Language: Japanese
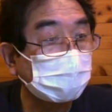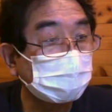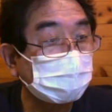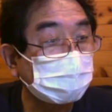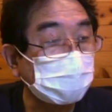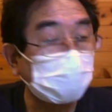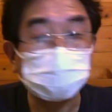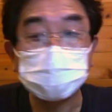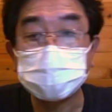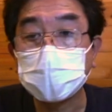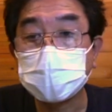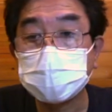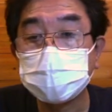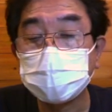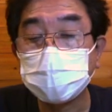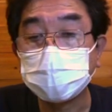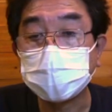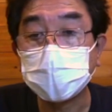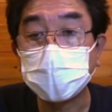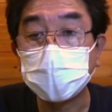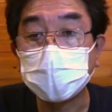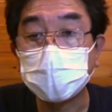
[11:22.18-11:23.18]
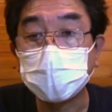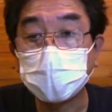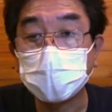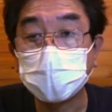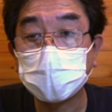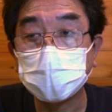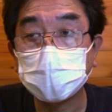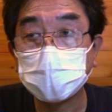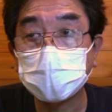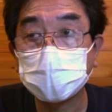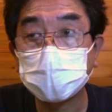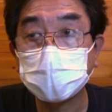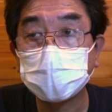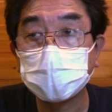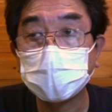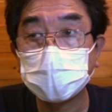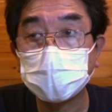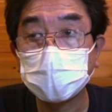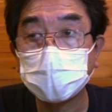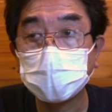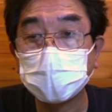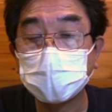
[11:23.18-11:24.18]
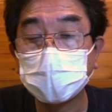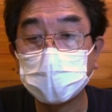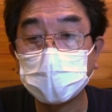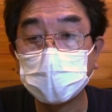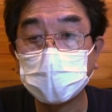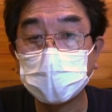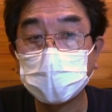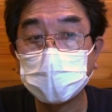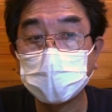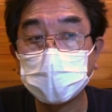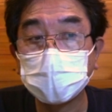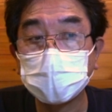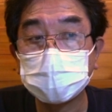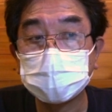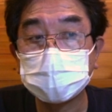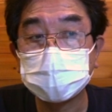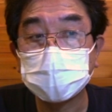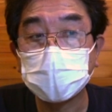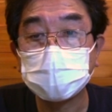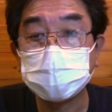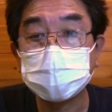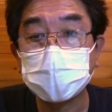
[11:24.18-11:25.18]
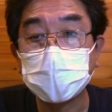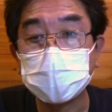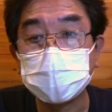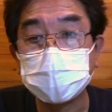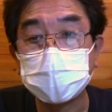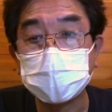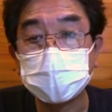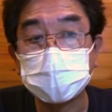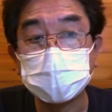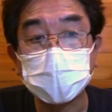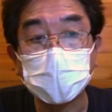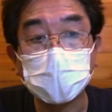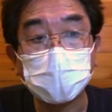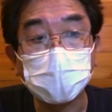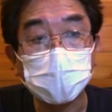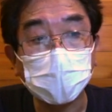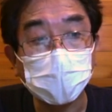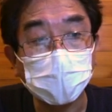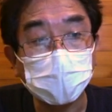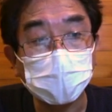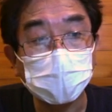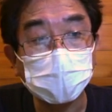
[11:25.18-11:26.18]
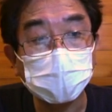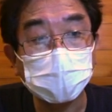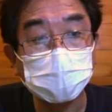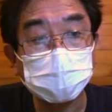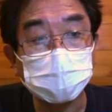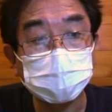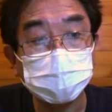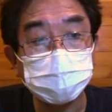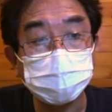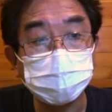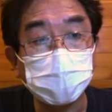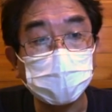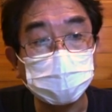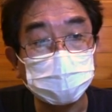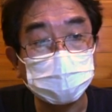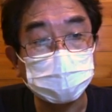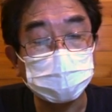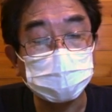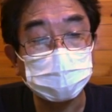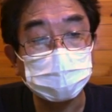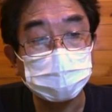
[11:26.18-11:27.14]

猿無しの木の猿無しなのかな、樹木。